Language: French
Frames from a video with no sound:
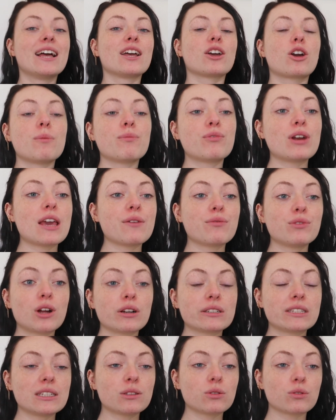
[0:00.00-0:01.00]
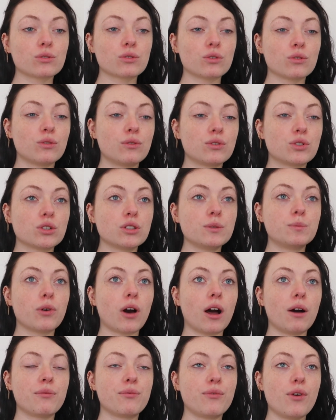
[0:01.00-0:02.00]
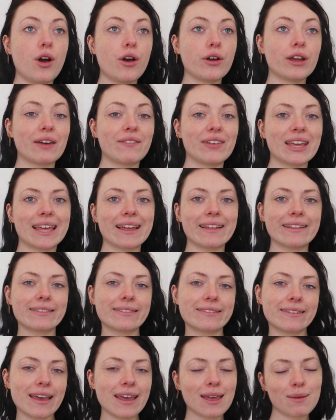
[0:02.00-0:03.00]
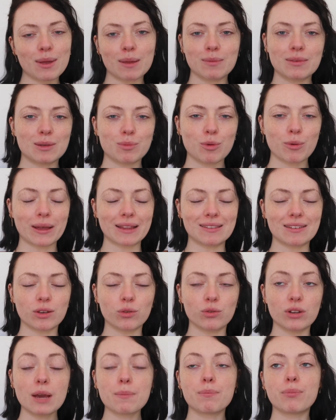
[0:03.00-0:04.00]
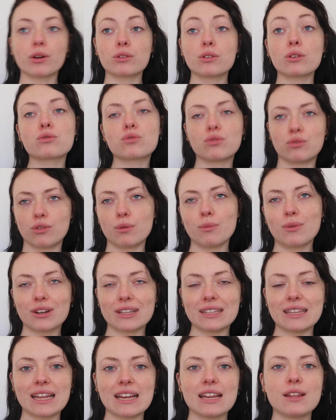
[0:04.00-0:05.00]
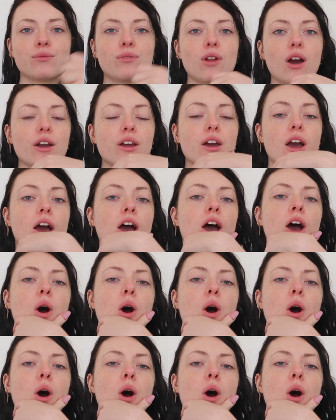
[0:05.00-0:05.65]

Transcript: Comme vous l'avez vu dans le titre, on se retrouve aujourd'hui pour un vlog avec un thème un petit peu particulier Pendant justement les daily vlogs,